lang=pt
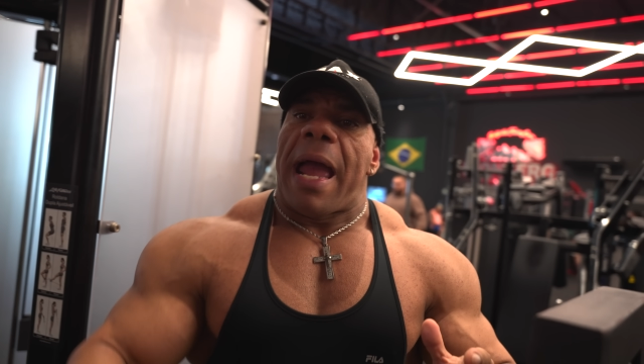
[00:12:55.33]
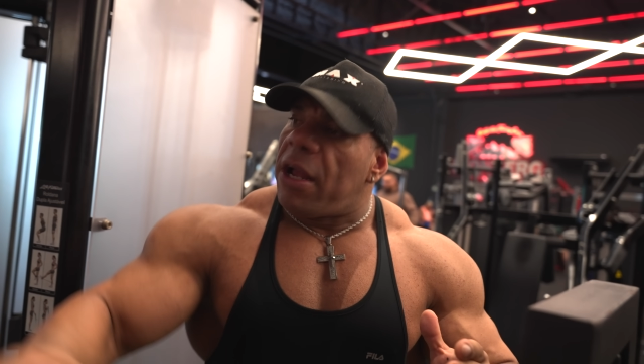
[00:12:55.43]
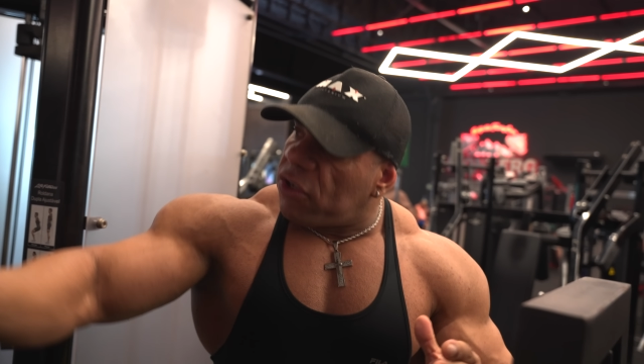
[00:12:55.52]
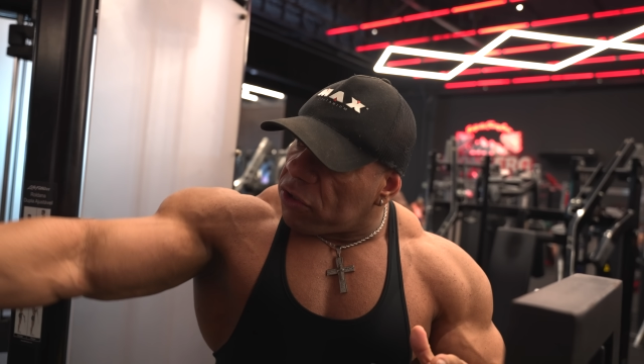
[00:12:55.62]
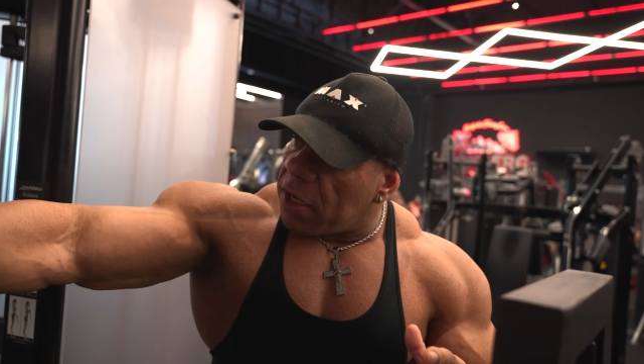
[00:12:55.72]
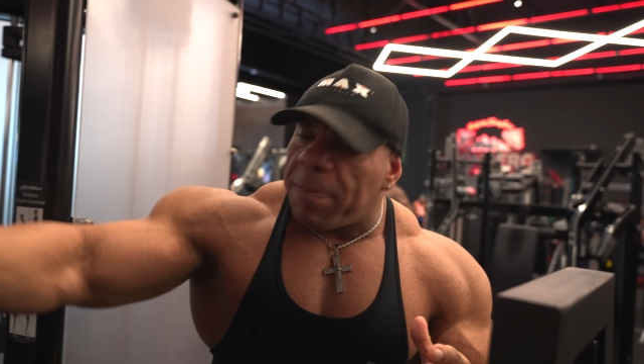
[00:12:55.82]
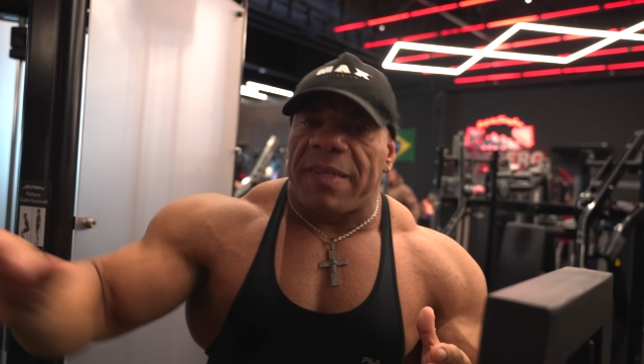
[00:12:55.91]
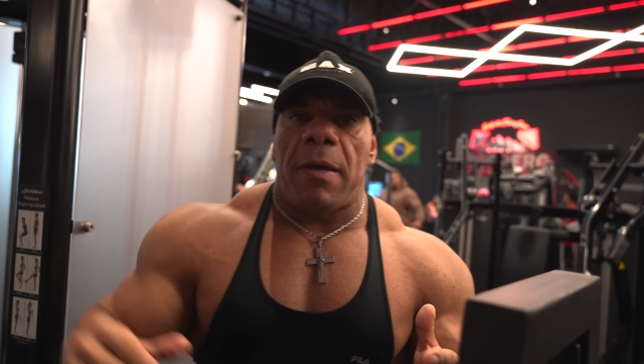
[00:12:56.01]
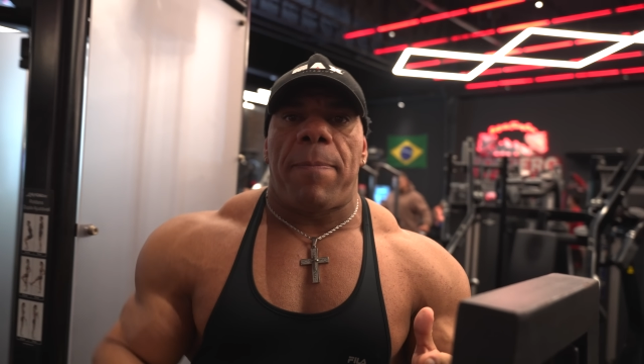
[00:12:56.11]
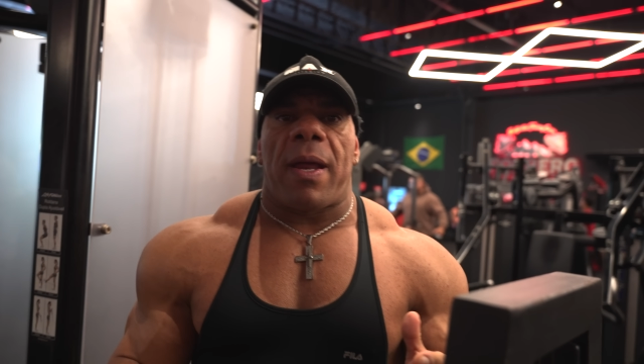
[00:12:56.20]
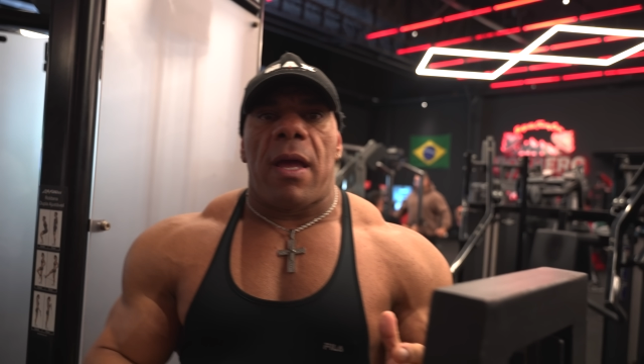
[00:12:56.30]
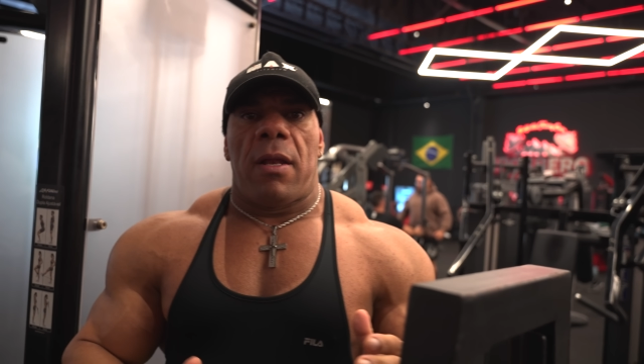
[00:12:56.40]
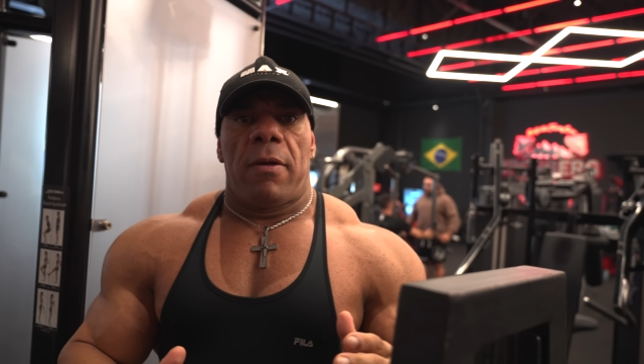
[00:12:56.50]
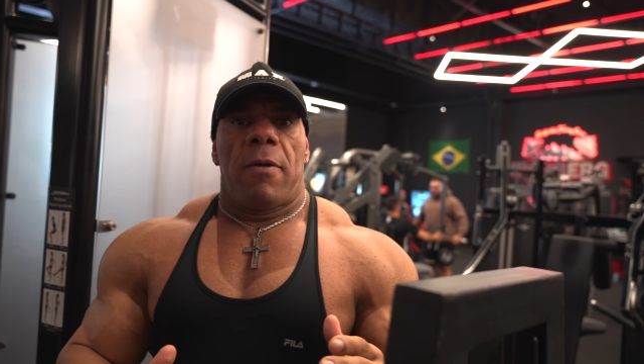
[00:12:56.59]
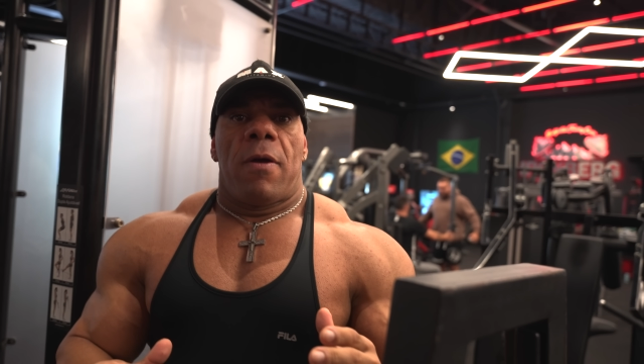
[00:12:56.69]
É isso que eu sempre passei para
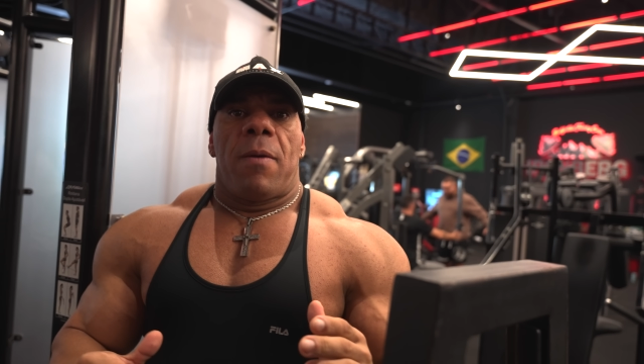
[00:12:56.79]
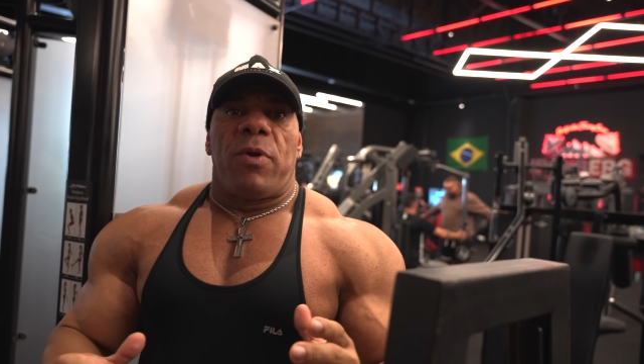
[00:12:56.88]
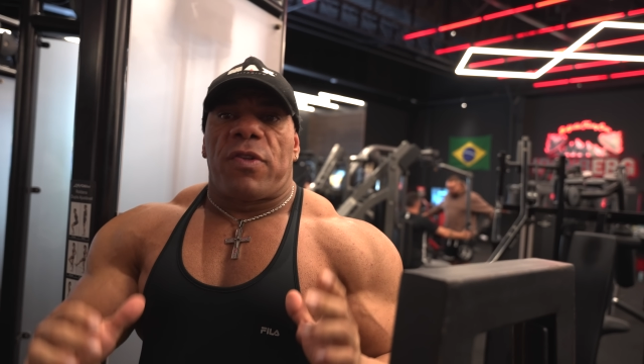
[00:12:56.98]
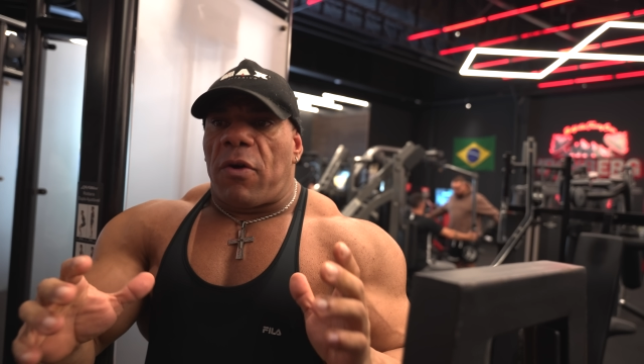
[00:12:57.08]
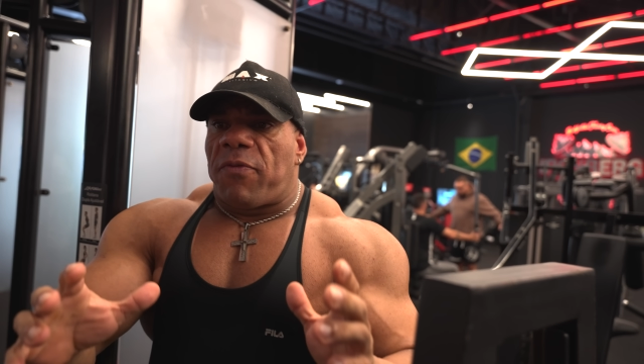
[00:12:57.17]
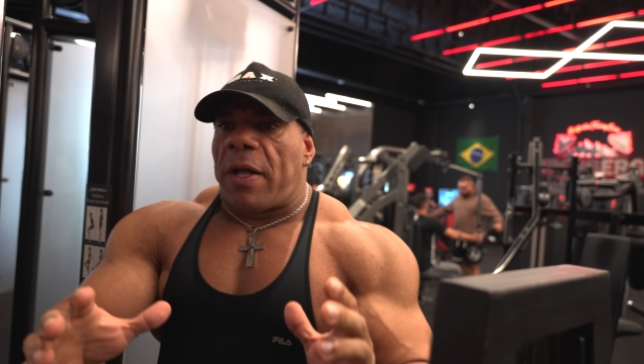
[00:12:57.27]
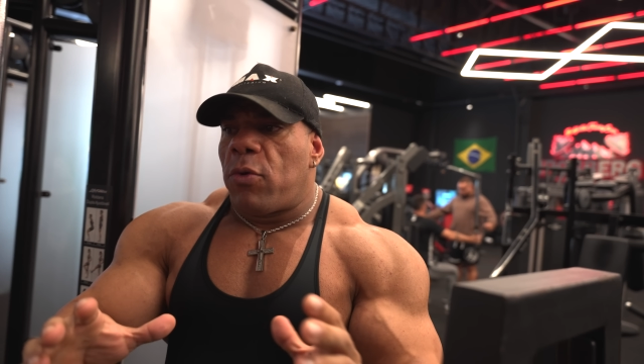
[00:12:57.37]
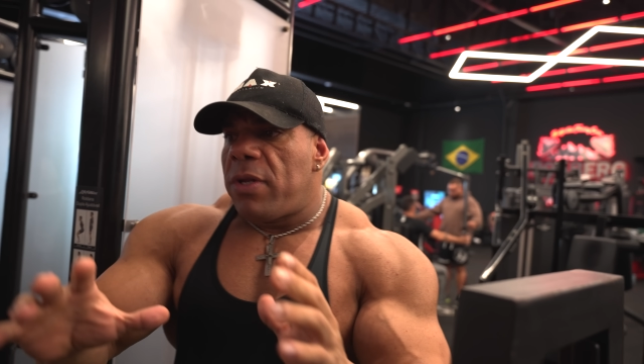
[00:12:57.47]
ele. Por isso que eu falo,